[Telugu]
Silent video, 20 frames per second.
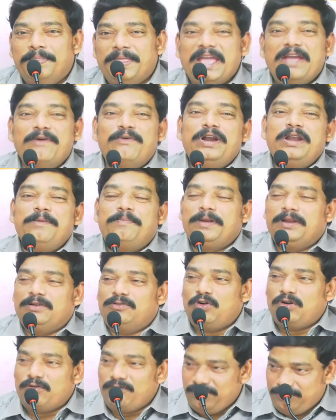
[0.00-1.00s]
దేవుణ్ణి ప్రే
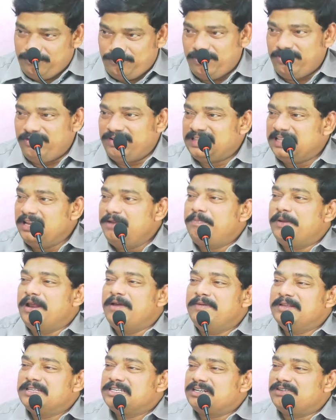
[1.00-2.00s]
ఒక వ్యక్తిని
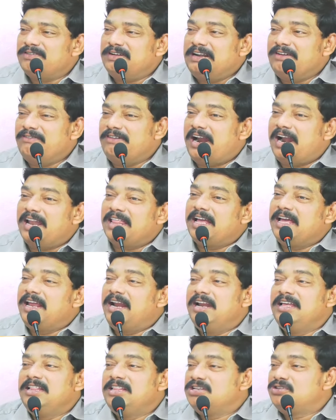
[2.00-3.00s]
ప్రేమించడం అంటే వాళ్ళ
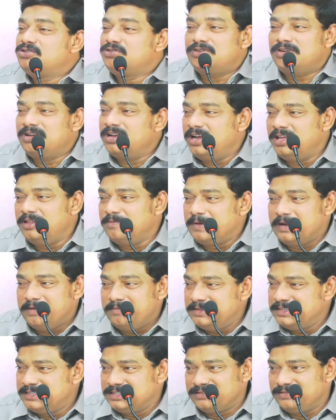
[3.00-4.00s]
దగ్గర డీ తెచ్చుకోవడం కాదు
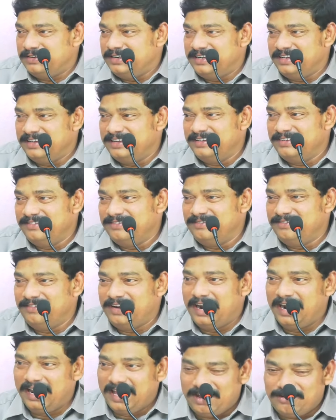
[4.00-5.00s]
ప్రేమించడం అంటే
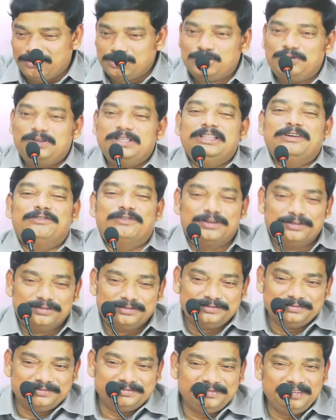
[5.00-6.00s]
వాళ్ళకి అవసరమైంది ఇవ్వడం
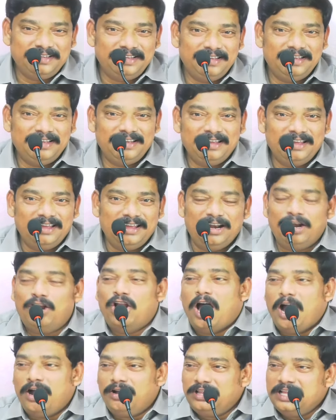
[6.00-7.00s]

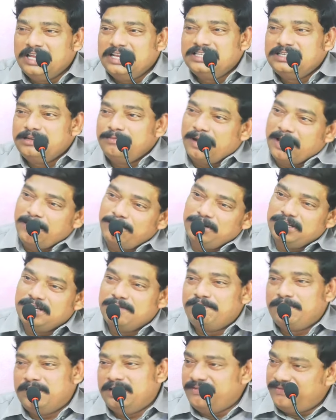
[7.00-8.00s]
నాకు తెలిసి బైబిల్
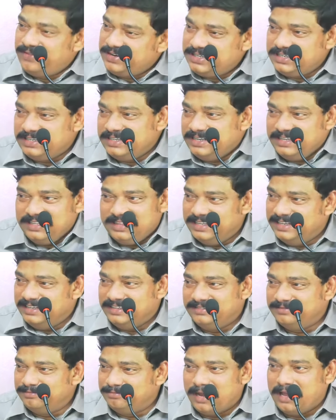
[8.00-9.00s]
చెప్పిన డెఫిషన్ ఇది
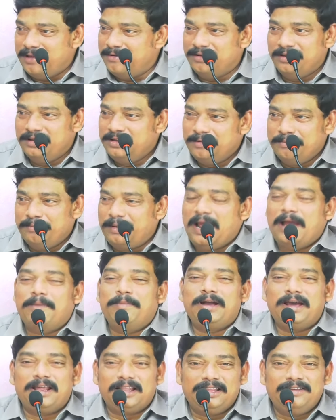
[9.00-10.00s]
బై
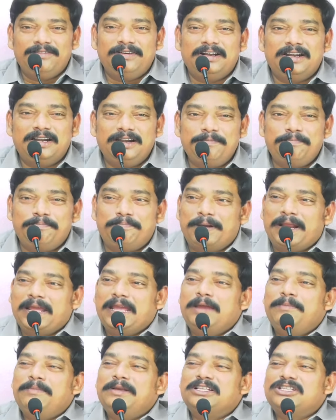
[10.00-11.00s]
ప్రేమకు అర్థం ఏంటంటే
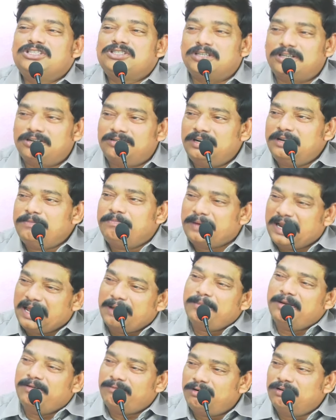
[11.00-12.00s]
ప్రేమించడం అంటే
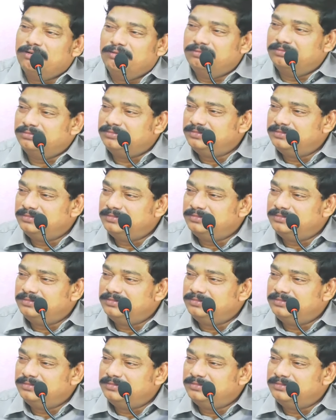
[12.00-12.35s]
ప్రేమ ఇవ్వడం